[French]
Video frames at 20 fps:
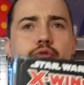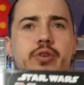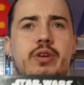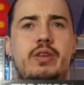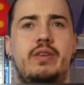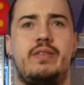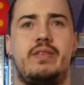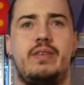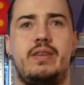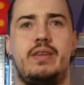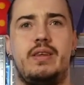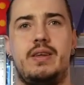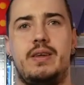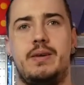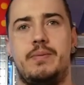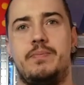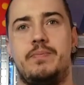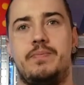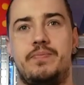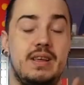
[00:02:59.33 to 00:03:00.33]
veux l'essayer.
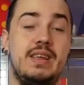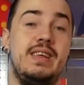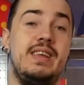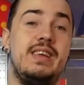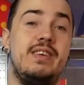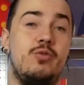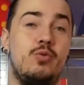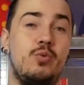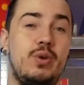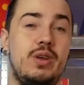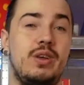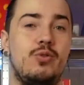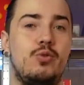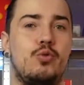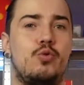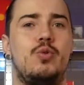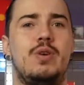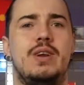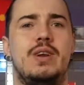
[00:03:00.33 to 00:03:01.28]
X-Wing, du coup